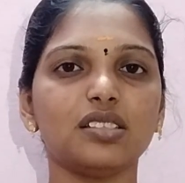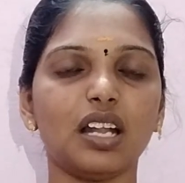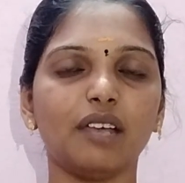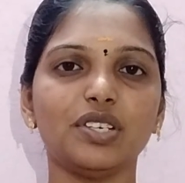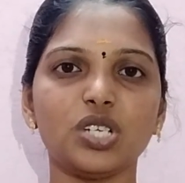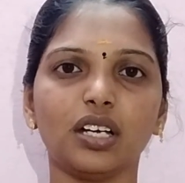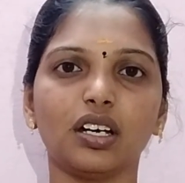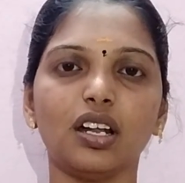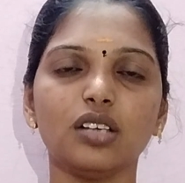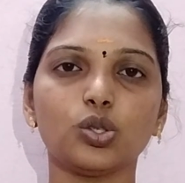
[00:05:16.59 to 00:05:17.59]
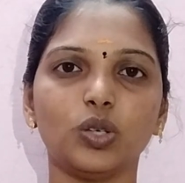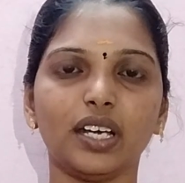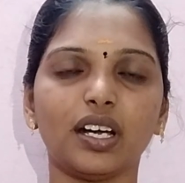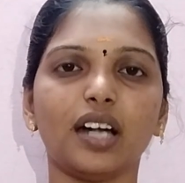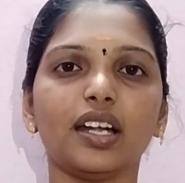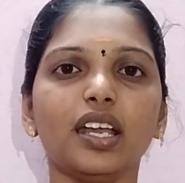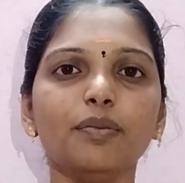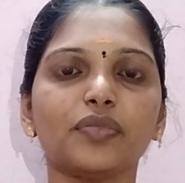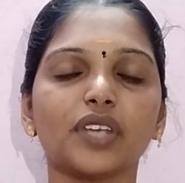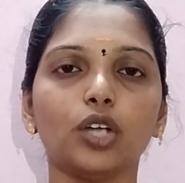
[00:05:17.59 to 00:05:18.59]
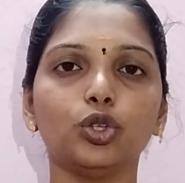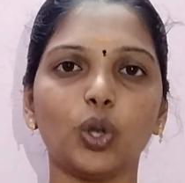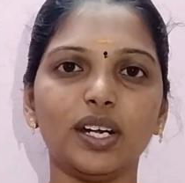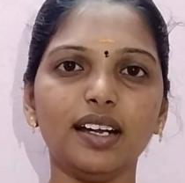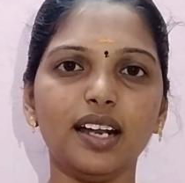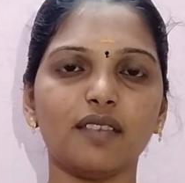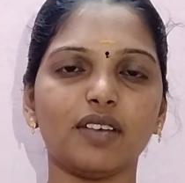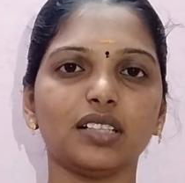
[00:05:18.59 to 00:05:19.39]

சில விஷயங்களை சுட்டி காட்டி தொழிலில்